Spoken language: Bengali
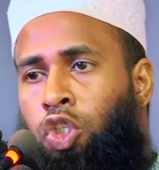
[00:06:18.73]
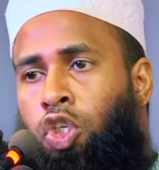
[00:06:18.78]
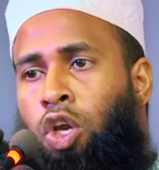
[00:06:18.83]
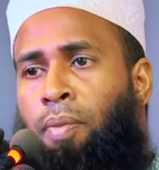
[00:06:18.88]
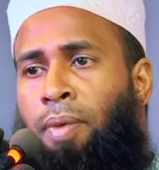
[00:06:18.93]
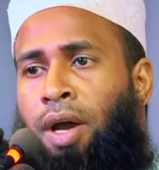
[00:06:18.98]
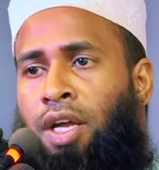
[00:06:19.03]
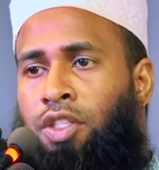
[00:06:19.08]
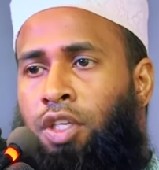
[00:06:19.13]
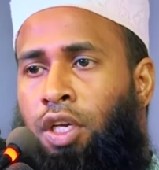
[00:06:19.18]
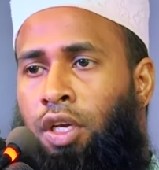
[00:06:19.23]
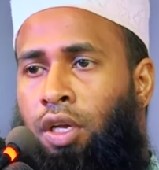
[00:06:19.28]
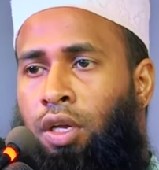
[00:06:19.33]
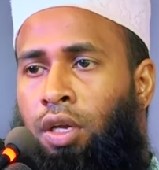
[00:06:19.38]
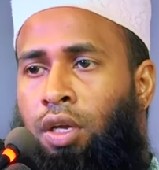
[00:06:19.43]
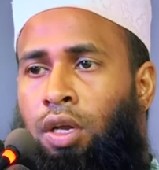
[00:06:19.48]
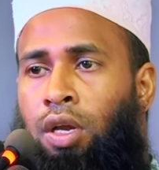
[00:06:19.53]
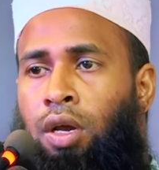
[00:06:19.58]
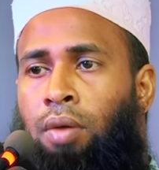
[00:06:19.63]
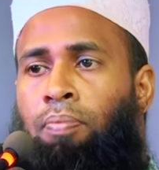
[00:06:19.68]
সমাজে
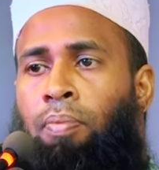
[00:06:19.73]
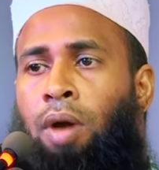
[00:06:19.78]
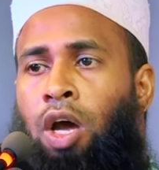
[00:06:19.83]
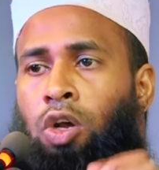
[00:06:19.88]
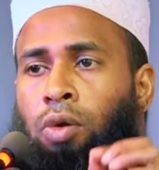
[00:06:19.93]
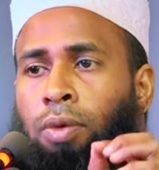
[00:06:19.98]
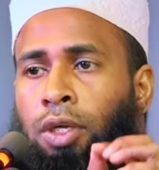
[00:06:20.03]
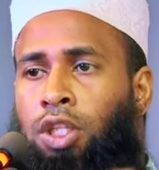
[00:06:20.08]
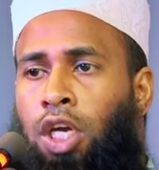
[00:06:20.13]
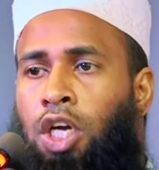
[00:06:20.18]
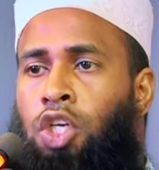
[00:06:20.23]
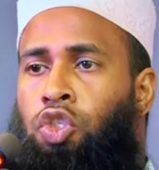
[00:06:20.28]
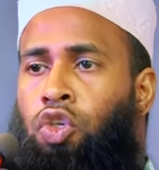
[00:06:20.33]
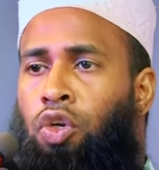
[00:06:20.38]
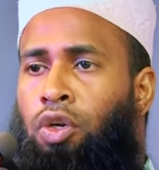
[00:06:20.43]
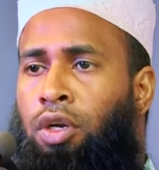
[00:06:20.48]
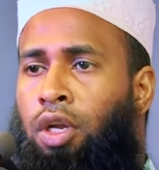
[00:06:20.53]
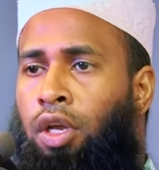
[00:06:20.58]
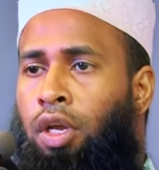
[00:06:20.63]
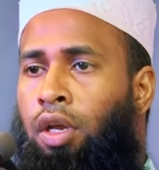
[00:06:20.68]
মানবতার
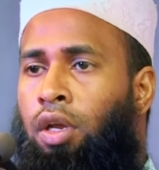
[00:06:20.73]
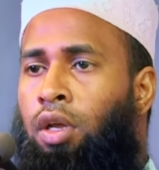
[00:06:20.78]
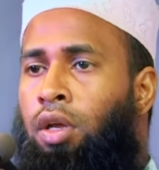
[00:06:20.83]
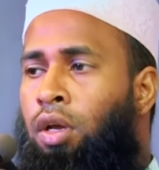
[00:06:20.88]
জন্যে